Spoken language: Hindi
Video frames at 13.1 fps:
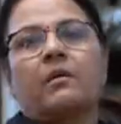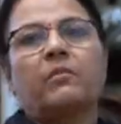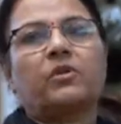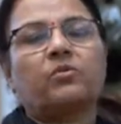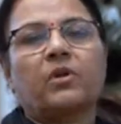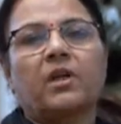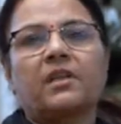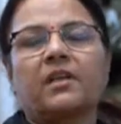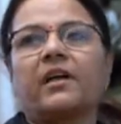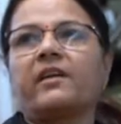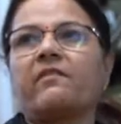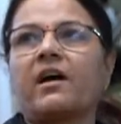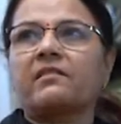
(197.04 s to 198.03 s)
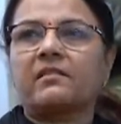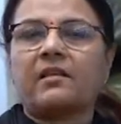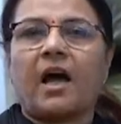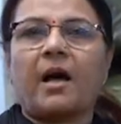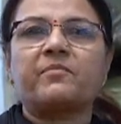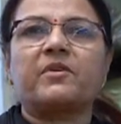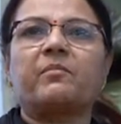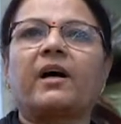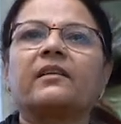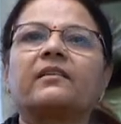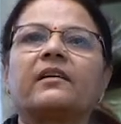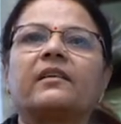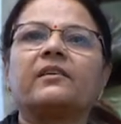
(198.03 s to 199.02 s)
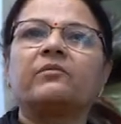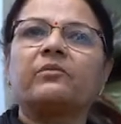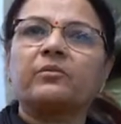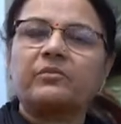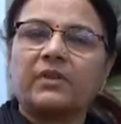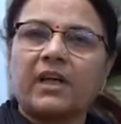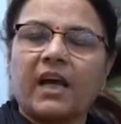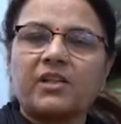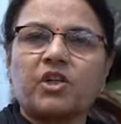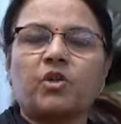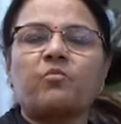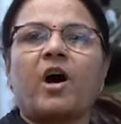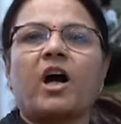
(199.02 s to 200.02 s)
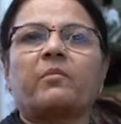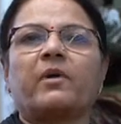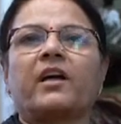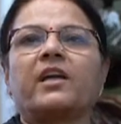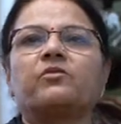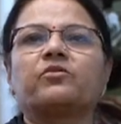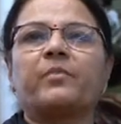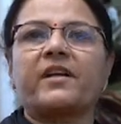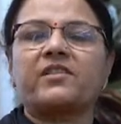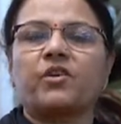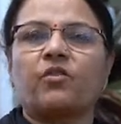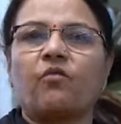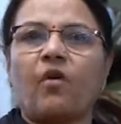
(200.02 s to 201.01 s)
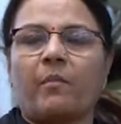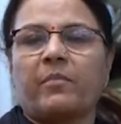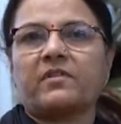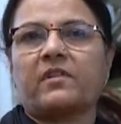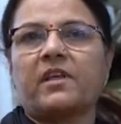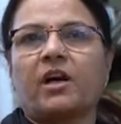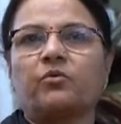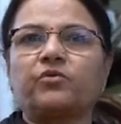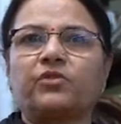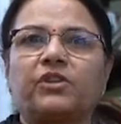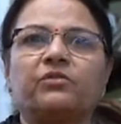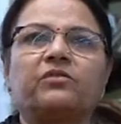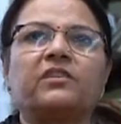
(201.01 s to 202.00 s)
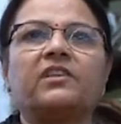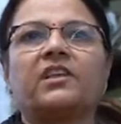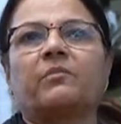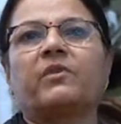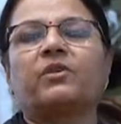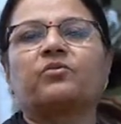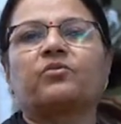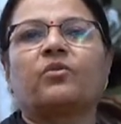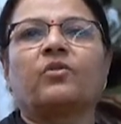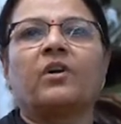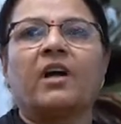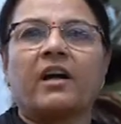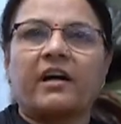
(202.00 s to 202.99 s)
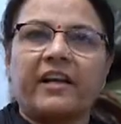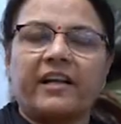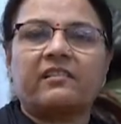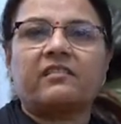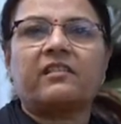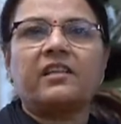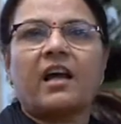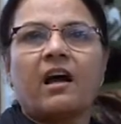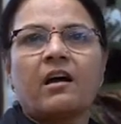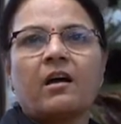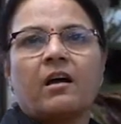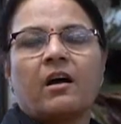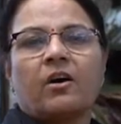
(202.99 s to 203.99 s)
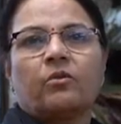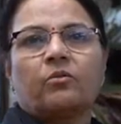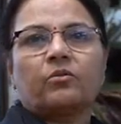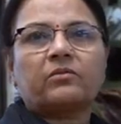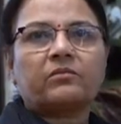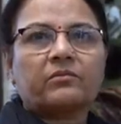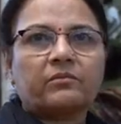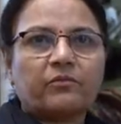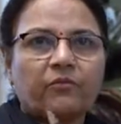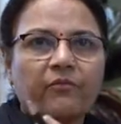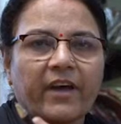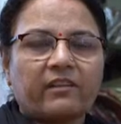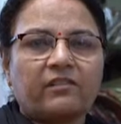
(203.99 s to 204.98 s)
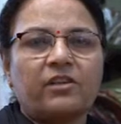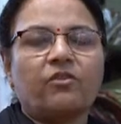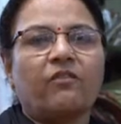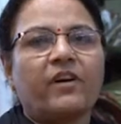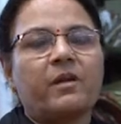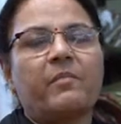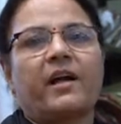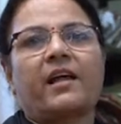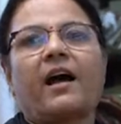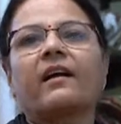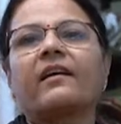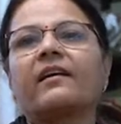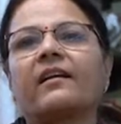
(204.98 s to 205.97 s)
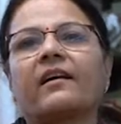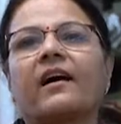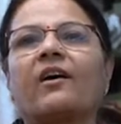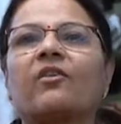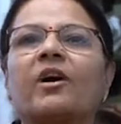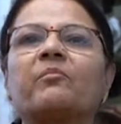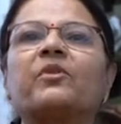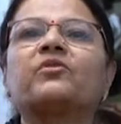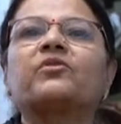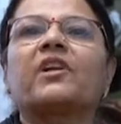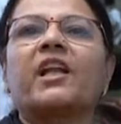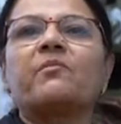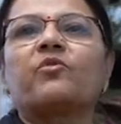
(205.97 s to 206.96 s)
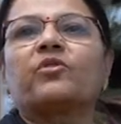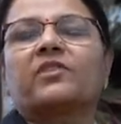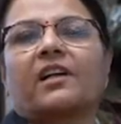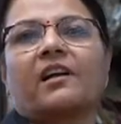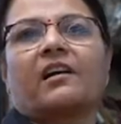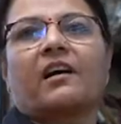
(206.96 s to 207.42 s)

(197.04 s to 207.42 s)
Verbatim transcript: मैं तुरंत गई वहाँ से साहब से बात करी कैश अनुभाग में गई उस पैसे को वापस लिया उसी उसी दिन हमने उसको क्रेडिट दिया उस व्यक्ति को वहीं बैठा के रखा और हमने उस क्लेम को सेटल